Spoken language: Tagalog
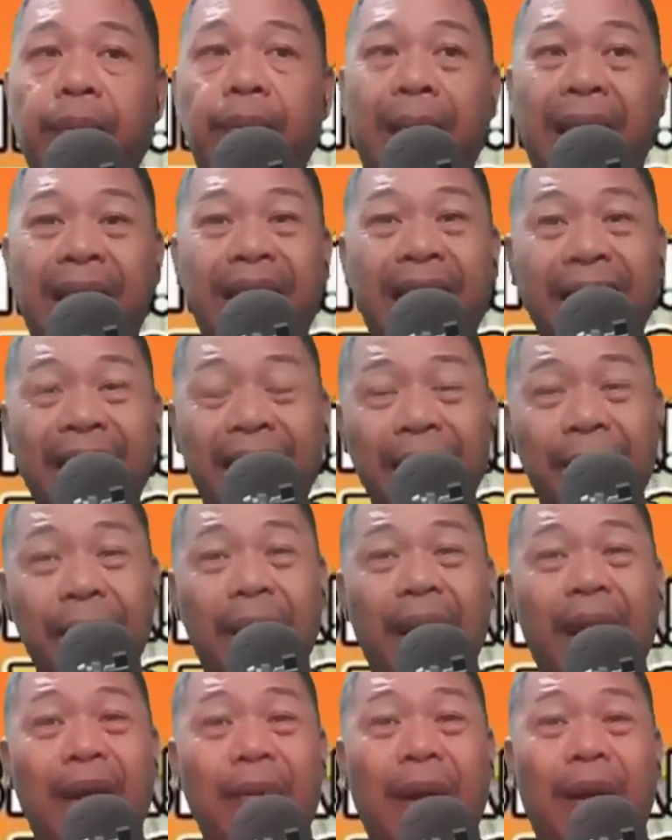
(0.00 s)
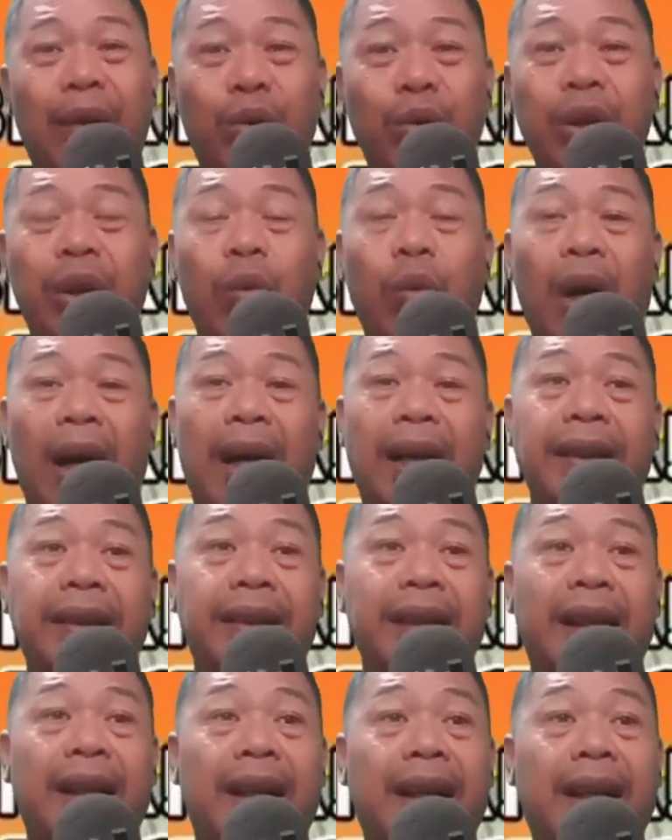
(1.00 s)
matata- ma- maunawaan
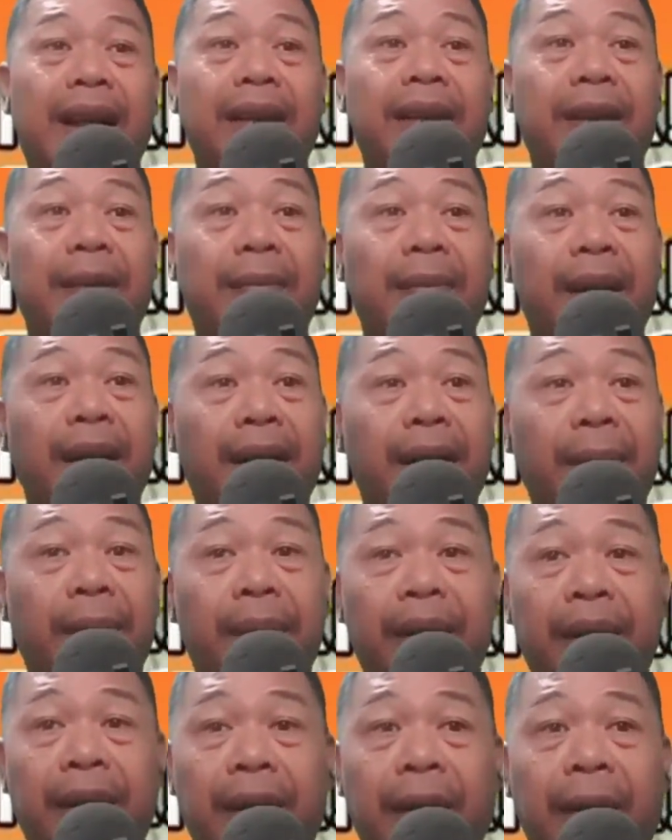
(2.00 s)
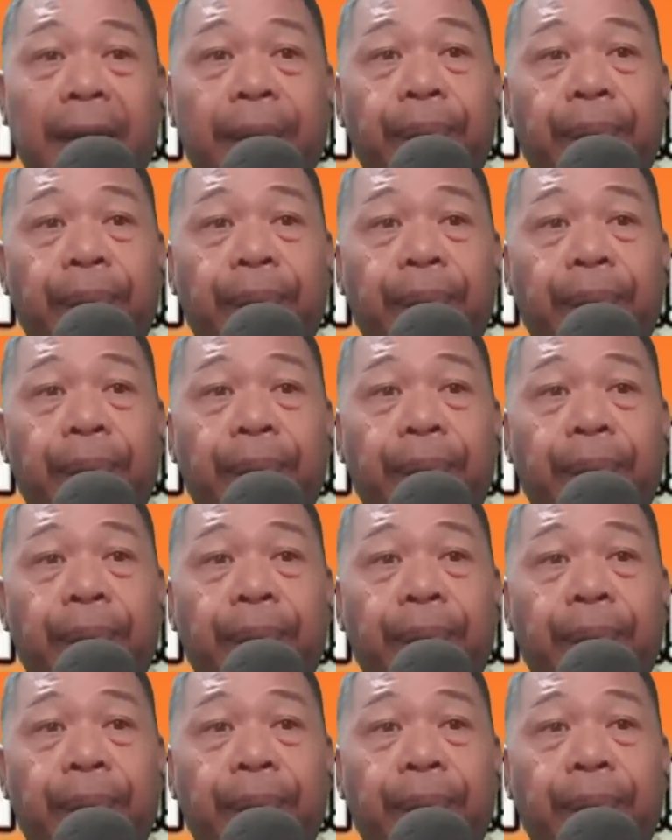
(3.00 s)
sana natin mga kapatid